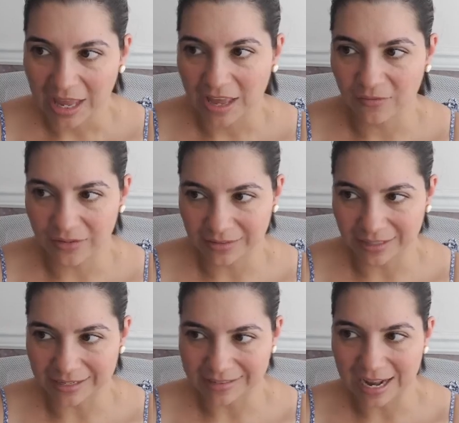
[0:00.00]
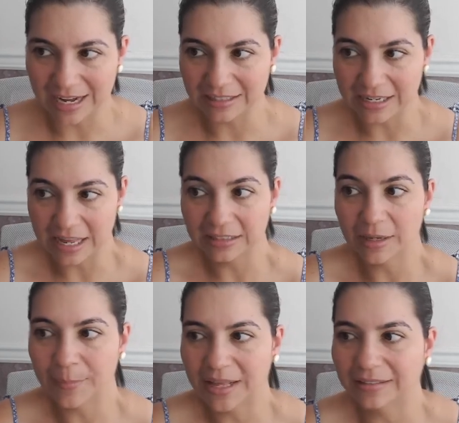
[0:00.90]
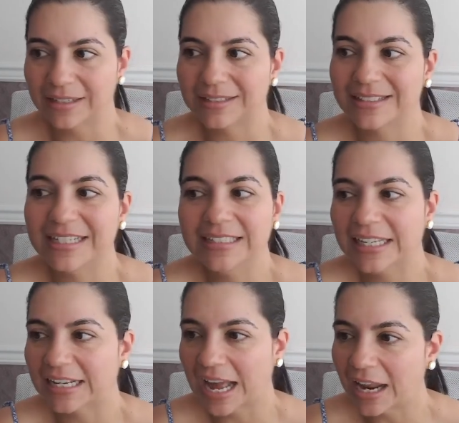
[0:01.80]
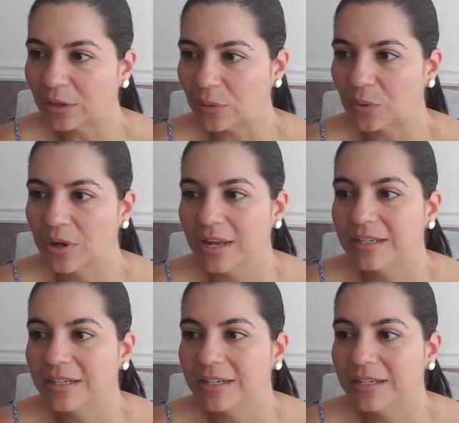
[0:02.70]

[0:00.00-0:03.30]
Enfrentarse a él directamente sin negarlo